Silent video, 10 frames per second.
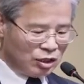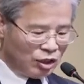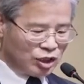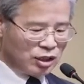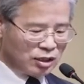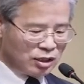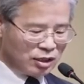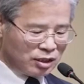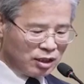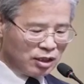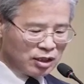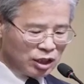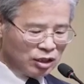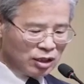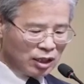여신 이
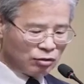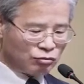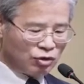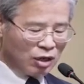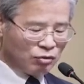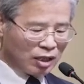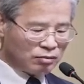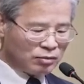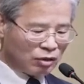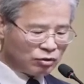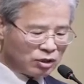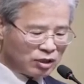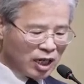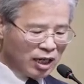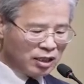친절하고 뭐하고 아름다운
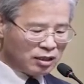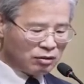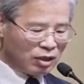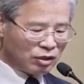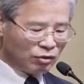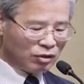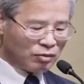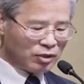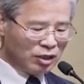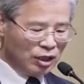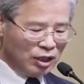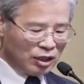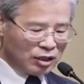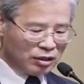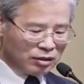카리스와 결혼하면
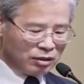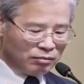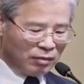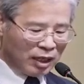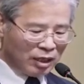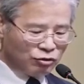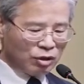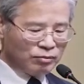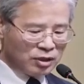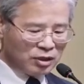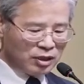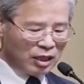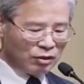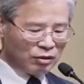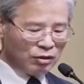그것은 말할 수 없는
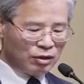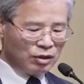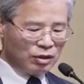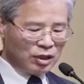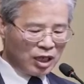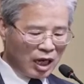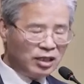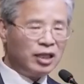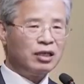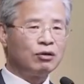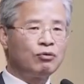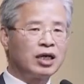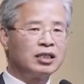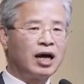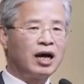은혜요 하늘의
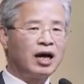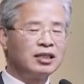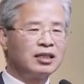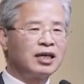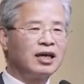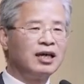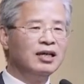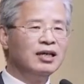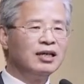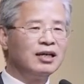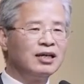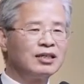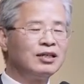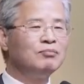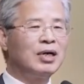영광이다 이렇게 예,
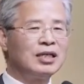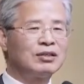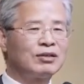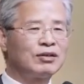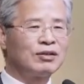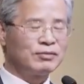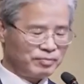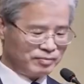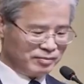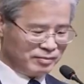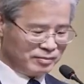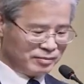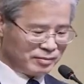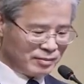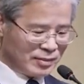그런 말이 있었어요.
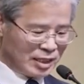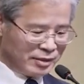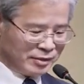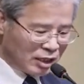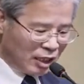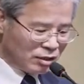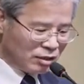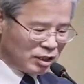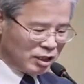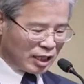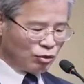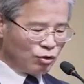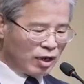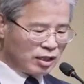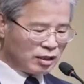그래서 사도
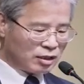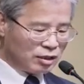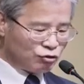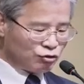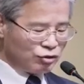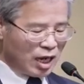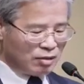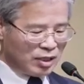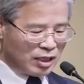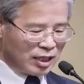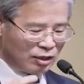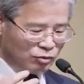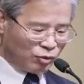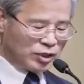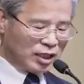요한은 추남이
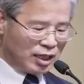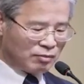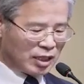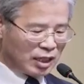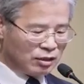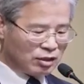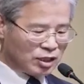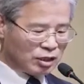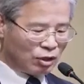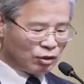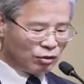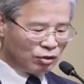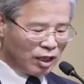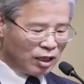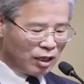아주 못생긴 남자가 여신과
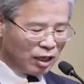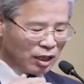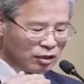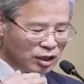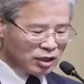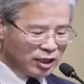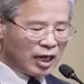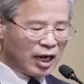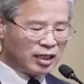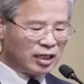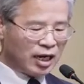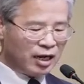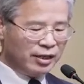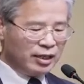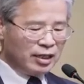결혼한 것이 은혜가 아니라
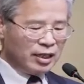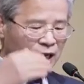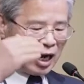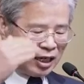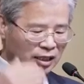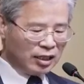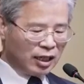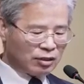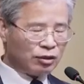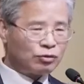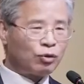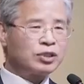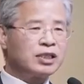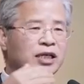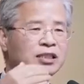하나님께서
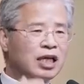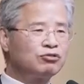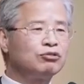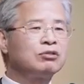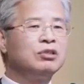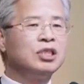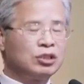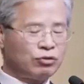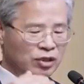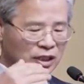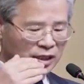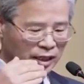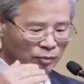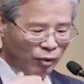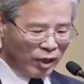독생자 예수 그리스도를 이
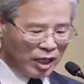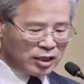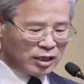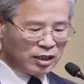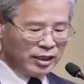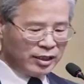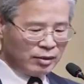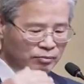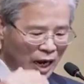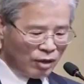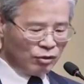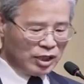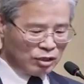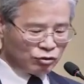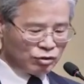땅에 보내신 바로
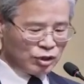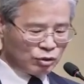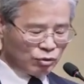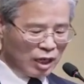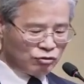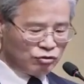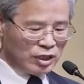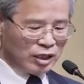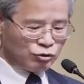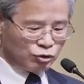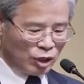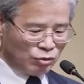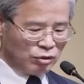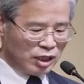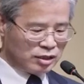예수 그리스도가 우리에게
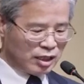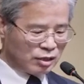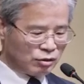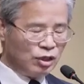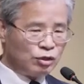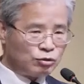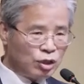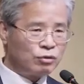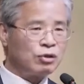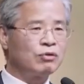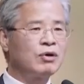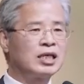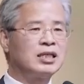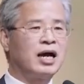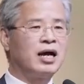최고의 은혜요 최고
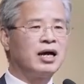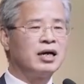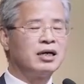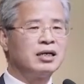영광이다.